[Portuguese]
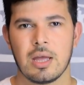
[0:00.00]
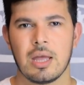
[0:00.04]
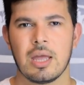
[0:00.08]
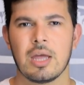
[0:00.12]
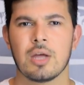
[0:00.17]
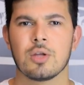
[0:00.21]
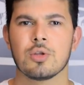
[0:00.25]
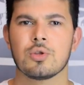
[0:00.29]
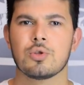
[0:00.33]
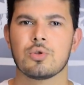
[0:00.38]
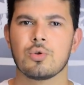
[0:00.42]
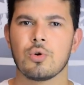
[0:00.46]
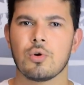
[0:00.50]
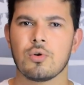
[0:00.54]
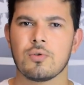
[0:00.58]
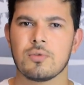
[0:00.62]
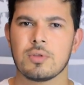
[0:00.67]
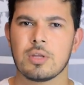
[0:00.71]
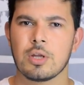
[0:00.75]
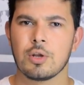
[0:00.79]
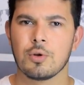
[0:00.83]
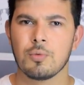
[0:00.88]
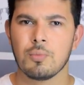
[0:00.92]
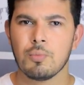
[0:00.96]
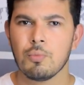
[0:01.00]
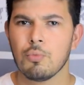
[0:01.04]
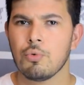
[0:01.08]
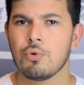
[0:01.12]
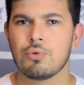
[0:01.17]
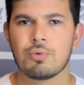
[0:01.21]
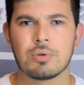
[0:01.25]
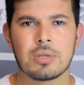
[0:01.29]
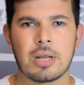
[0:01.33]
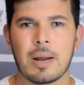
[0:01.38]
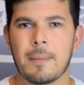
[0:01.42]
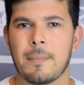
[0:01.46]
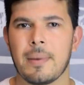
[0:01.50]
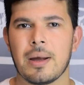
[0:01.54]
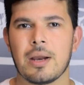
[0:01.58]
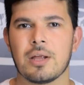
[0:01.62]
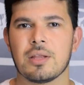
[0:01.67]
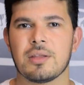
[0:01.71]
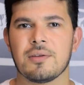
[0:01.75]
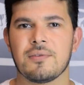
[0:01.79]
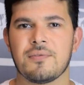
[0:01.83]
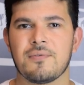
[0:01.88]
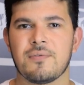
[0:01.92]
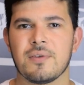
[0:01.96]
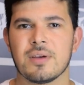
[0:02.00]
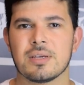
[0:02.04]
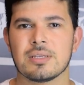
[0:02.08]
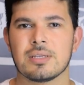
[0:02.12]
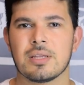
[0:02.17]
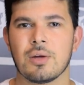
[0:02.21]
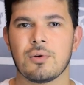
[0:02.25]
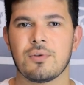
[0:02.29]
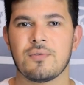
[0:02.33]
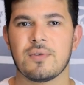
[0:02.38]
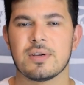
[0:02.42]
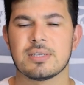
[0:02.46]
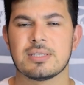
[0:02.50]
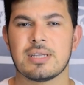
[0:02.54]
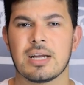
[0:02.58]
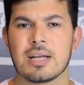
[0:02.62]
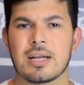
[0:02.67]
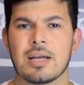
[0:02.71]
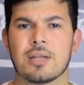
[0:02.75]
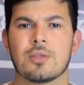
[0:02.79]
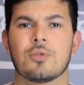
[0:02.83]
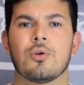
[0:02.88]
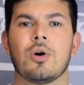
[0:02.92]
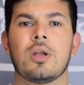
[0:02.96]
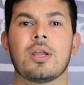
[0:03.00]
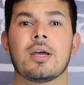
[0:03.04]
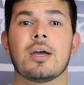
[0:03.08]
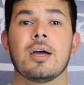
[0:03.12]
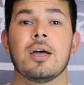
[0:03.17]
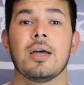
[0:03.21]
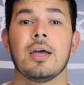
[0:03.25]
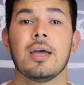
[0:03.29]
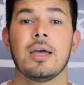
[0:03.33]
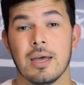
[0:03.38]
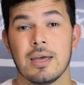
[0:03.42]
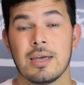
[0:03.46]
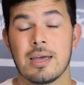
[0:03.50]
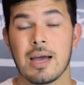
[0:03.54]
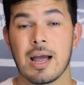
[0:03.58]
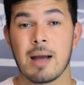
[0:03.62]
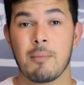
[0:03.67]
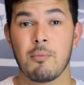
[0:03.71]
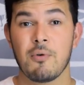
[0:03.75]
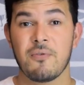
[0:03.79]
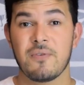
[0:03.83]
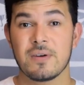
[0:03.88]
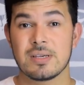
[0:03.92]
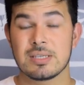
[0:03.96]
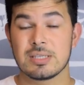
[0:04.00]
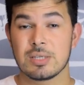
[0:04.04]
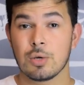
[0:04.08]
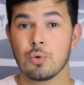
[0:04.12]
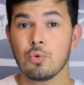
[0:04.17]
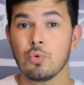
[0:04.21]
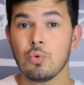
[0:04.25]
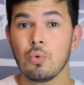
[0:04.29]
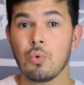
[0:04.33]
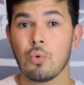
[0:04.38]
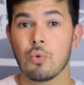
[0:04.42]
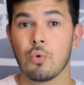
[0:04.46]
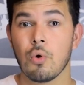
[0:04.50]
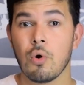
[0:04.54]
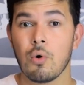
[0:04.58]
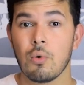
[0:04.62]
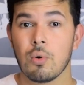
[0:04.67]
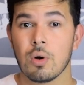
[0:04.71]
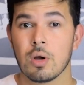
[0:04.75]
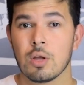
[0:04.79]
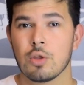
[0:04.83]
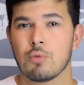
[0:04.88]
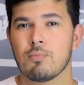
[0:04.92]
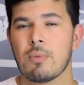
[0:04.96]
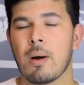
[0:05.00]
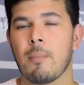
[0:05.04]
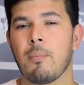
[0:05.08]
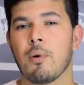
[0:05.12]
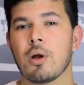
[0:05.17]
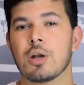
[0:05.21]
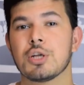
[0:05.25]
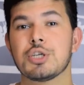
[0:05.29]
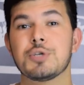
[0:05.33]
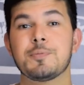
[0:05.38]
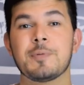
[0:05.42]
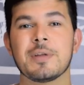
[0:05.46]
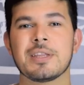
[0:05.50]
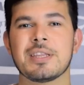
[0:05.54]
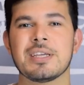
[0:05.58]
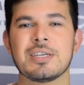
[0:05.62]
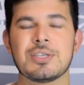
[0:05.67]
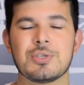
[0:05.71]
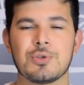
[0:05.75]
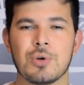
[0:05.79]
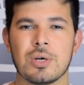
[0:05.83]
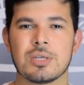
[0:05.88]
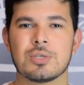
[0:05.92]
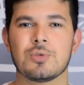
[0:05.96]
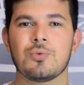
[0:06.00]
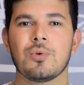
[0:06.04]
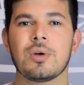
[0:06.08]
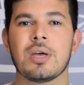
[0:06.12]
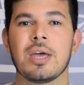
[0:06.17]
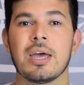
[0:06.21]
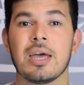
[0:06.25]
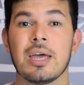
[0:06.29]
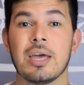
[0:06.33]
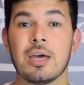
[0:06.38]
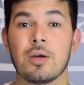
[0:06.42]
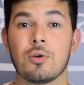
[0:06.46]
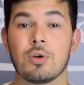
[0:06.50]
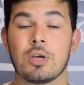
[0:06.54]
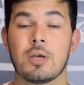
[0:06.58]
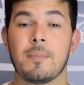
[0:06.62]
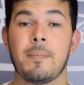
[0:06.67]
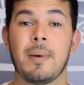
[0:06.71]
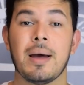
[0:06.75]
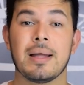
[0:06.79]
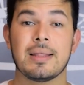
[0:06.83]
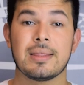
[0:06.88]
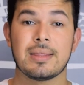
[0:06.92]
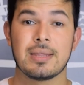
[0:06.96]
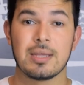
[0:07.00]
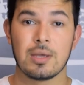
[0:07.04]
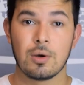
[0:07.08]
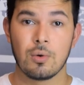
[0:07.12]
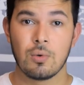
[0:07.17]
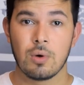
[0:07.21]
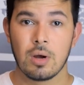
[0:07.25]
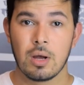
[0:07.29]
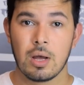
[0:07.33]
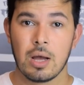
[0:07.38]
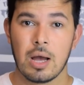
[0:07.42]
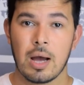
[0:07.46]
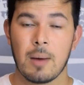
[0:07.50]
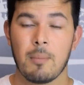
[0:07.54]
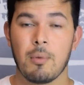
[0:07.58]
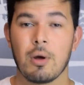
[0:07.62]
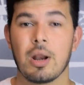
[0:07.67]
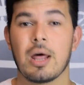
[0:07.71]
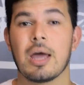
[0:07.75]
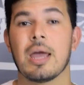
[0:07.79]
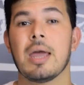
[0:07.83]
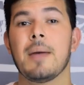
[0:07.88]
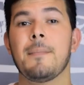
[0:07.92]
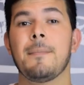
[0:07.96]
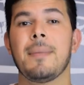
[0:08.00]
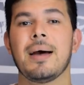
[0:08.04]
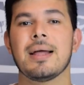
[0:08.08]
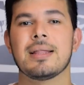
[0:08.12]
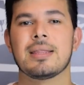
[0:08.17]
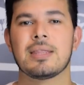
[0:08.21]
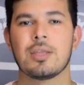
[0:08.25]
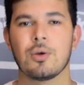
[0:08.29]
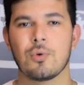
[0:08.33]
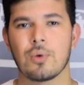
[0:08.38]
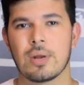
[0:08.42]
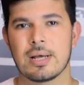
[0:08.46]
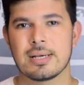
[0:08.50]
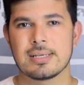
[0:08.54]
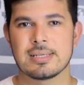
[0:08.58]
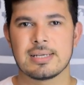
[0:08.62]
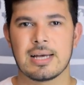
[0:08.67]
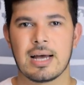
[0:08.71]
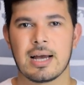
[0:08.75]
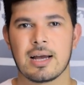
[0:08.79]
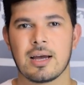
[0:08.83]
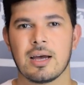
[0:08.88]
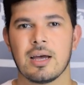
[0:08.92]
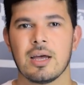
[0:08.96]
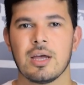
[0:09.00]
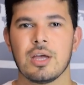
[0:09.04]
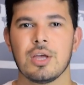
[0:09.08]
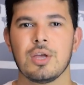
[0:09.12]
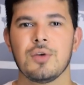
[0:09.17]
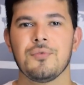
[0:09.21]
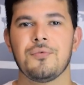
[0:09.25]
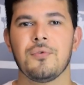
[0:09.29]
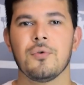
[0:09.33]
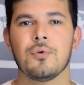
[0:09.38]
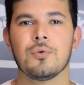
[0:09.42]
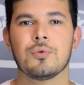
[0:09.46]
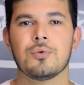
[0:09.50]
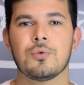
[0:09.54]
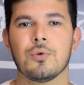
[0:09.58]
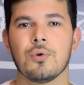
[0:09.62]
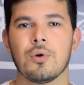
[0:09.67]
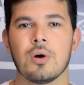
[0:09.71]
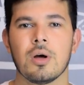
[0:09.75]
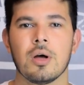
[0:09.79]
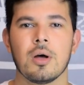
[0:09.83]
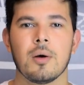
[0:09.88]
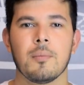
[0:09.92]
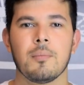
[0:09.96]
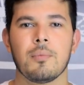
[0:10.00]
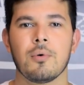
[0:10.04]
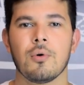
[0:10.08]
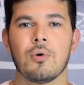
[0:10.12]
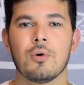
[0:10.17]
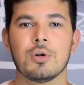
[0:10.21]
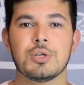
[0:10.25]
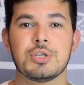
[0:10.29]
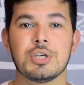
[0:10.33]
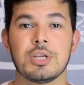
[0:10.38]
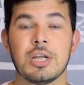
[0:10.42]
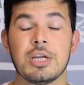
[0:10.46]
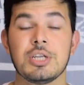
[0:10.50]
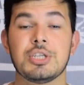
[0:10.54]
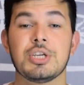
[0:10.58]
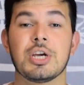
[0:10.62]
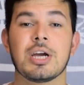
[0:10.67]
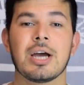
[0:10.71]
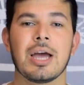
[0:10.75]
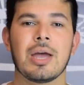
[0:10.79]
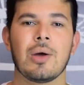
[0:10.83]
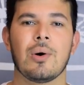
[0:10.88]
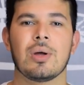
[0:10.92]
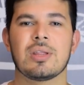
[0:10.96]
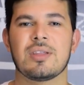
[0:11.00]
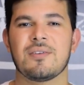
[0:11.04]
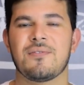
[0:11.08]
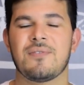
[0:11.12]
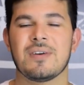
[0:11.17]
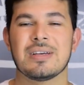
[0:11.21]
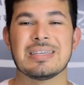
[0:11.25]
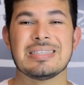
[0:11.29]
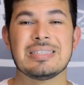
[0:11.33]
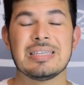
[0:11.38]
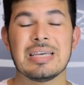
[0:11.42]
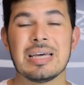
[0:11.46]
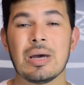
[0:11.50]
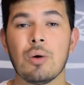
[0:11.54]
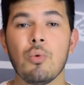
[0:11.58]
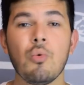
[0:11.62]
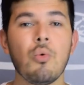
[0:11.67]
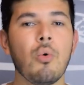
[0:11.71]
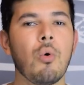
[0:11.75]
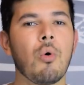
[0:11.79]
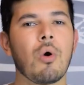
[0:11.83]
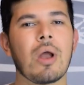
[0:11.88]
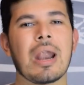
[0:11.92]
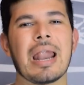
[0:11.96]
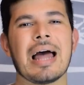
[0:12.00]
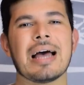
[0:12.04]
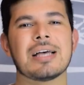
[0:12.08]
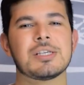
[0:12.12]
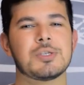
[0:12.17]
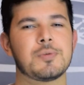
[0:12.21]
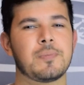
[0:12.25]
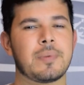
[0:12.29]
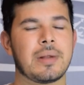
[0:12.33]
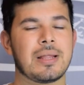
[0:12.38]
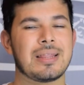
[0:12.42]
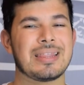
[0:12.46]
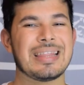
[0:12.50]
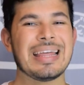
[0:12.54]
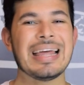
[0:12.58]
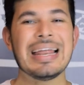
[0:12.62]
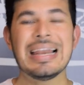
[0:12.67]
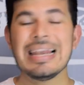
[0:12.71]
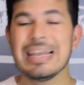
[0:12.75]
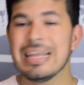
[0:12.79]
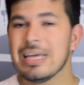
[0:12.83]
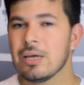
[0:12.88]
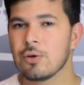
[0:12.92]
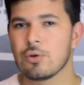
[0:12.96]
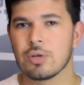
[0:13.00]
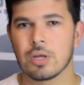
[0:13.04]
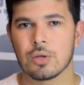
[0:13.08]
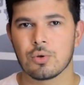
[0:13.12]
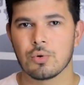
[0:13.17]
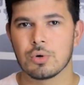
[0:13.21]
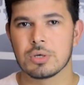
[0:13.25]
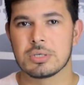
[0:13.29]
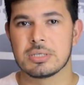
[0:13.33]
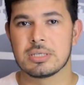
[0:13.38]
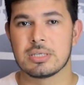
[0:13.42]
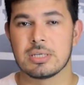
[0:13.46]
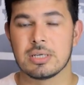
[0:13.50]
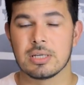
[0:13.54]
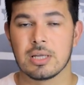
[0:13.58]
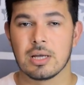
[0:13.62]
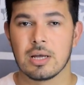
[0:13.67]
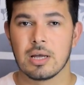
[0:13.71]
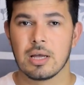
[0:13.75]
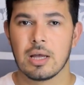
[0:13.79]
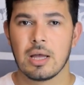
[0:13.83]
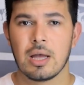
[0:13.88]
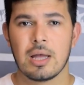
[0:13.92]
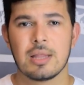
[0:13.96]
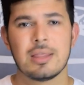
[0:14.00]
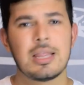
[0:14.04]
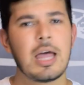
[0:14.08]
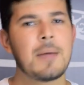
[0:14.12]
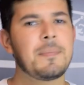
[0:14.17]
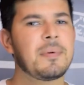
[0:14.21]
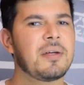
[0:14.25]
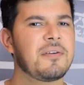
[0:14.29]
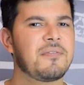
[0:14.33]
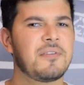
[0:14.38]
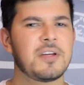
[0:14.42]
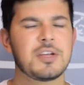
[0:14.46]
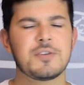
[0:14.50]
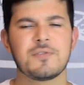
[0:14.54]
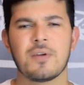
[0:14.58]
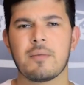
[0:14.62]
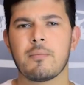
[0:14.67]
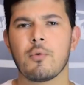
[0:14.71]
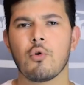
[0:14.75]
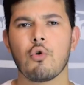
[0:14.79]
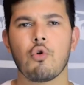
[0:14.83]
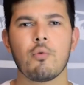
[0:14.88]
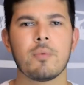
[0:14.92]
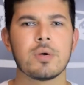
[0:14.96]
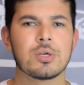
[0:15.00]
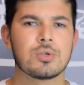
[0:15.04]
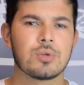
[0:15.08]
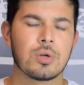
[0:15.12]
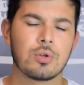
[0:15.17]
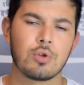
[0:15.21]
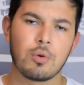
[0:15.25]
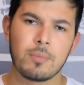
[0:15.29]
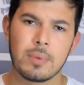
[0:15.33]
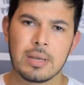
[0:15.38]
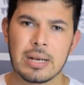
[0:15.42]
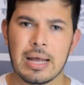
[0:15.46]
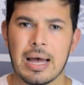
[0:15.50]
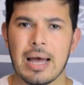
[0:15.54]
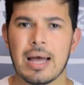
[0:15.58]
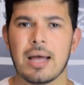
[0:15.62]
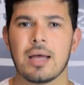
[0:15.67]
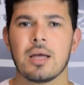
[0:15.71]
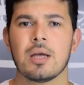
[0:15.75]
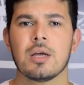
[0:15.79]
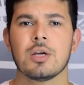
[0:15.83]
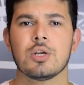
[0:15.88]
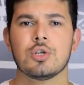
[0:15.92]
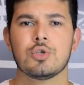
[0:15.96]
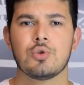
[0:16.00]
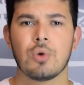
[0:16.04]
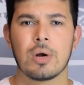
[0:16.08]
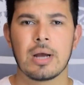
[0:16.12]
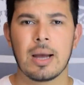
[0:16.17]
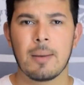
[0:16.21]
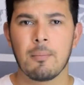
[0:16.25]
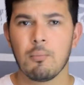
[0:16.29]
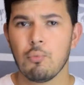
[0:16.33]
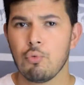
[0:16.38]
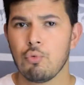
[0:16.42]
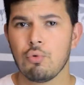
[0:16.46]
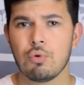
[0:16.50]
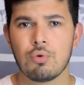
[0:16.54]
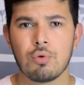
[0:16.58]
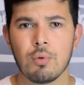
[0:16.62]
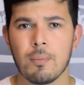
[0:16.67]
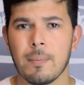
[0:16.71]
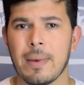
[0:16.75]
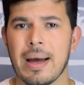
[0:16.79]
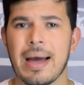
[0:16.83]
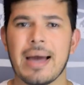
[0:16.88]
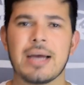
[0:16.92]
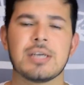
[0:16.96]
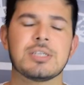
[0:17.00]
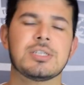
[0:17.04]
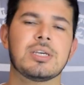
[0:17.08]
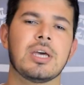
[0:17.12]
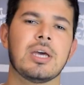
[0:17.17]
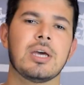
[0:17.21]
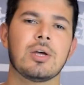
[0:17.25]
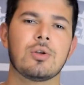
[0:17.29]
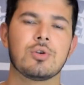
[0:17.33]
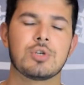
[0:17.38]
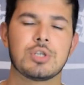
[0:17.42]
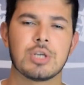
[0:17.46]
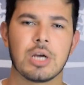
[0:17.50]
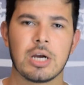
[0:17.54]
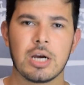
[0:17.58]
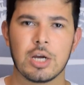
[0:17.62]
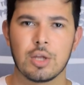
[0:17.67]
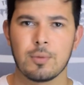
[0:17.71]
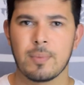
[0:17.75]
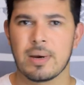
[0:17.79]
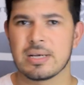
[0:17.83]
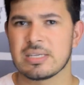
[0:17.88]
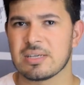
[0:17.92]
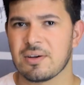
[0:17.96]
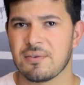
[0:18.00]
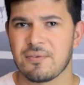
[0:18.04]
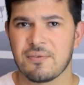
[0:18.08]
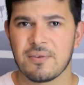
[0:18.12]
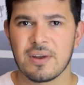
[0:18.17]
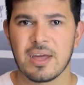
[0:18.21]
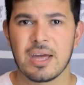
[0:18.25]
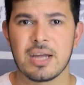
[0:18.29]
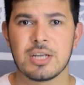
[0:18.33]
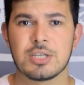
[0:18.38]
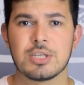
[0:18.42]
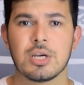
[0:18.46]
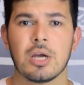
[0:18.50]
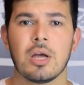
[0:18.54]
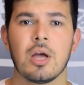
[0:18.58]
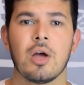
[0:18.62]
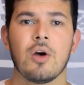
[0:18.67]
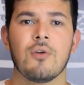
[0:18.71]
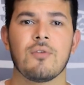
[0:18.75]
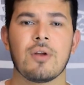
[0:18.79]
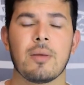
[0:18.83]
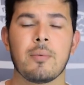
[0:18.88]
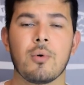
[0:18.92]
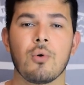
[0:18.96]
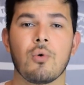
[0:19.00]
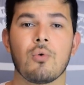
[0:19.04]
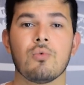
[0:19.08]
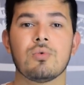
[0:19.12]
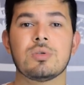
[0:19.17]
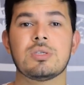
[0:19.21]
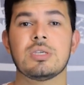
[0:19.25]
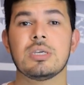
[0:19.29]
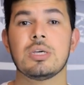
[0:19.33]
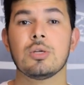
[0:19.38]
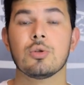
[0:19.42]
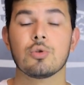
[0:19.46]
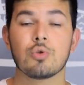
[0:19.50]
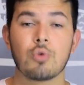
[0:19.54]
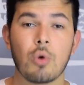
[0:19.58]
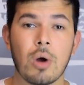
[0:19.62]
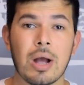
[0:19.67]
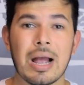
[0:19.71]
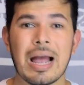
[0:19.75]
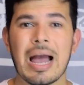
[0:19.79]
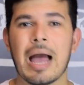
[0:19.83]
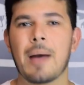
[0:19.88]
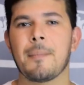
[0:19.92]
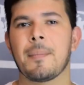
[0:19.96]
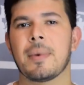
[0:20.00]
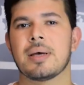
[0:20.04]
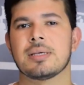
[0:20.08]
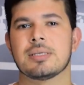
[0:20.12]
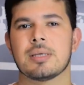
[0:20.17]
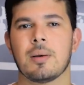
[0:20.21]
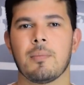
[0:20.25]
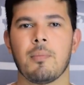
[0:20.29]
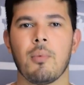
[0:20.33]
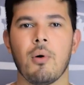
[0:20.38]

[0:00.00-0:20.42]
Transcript: Entrou dando muito trabalho à defesa da Universidade Católica e acabou fazendo o gol, uma bola despretensiosa do Guerreiro que bateu, a bola rebateu na zaga e voltou pro Rodinei de canhota fazer um golaço para delírio da torcida. Daí para frente o Flamengo começou a dominar, jogar muito mais, Guerreiro chegando mais à frente, o Flamengo conseguindo tocar mais a